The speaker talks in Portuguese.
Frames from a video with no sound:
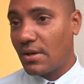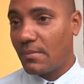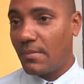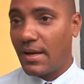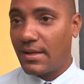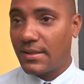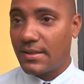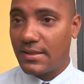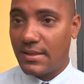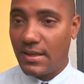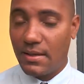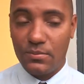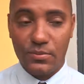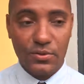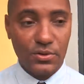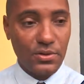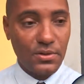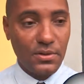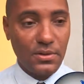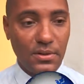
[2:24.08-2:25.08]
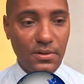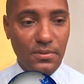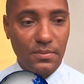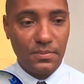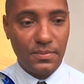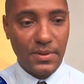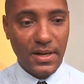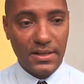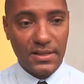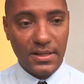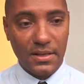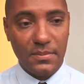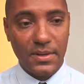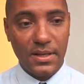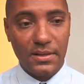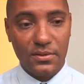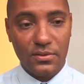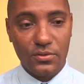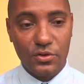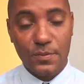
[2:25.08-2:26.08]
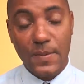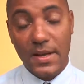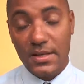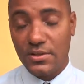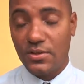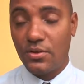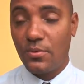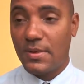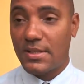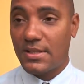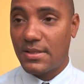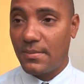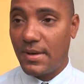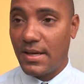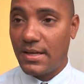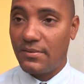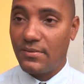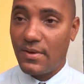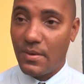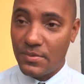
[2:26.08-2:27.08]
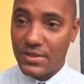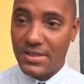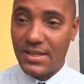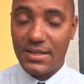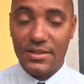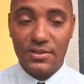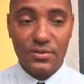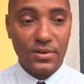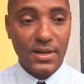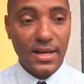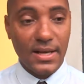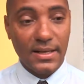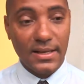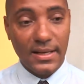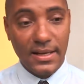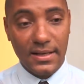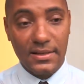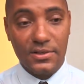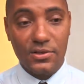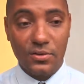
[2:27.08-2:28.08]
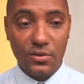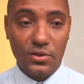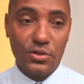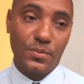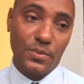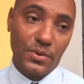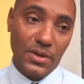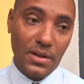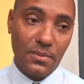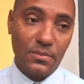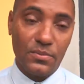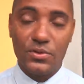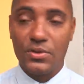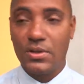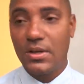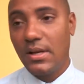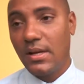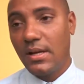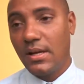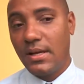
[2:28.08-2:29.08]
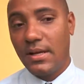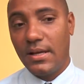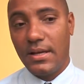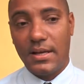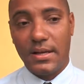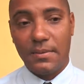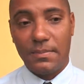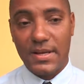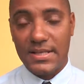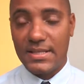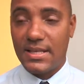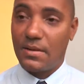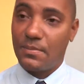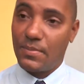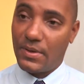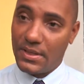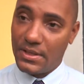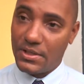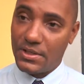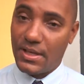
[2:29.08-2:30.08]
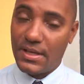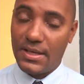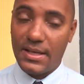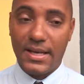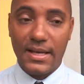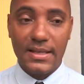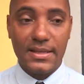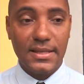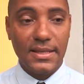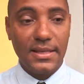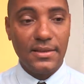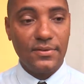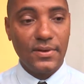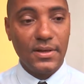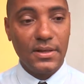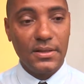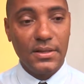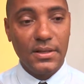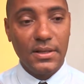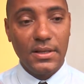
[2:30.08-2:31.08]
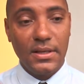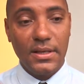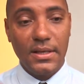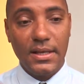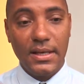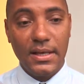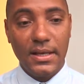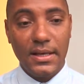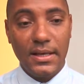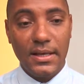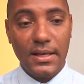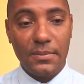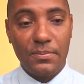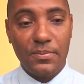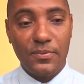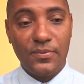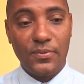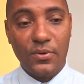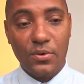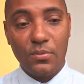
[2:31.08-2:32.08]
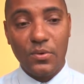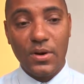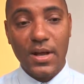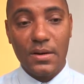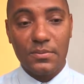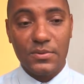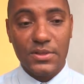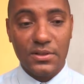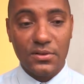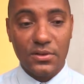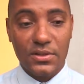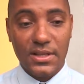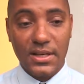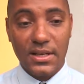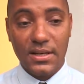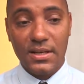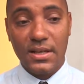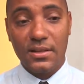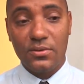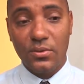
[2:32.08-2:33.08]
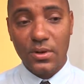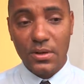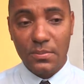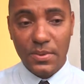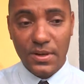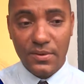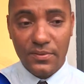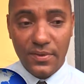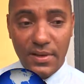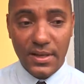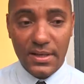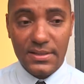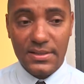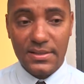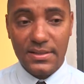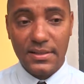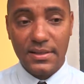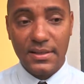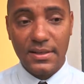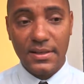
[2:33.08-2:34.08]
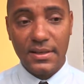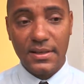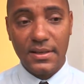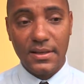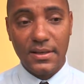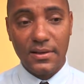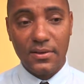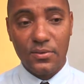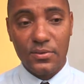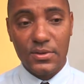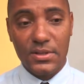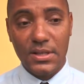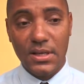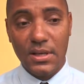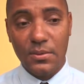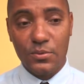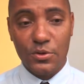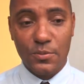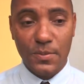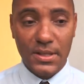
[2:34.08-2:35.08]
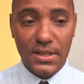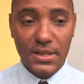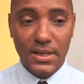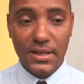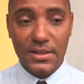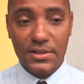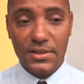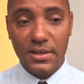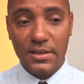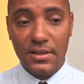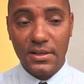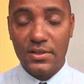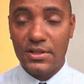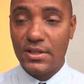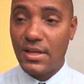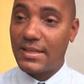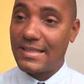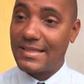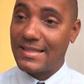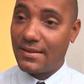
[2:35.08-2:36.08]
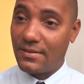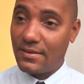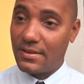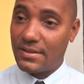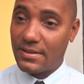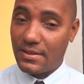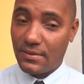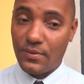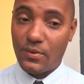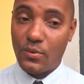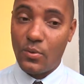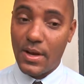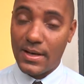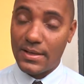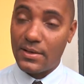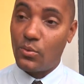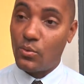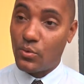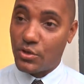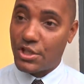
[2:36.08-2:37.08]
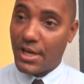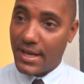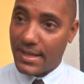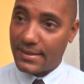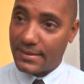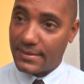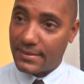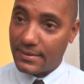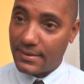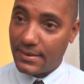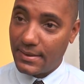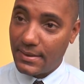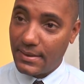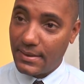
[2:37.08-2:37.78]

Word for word: trabalho que temos, eh, praticamente no espaço de uma semana, vamos selecionar aquelas que nós podemos eh, passar para a lista indicativa e a formularmos a nossa candidatura para ver se eh, conseguimos metê-las na lista de salvaguarda urgente.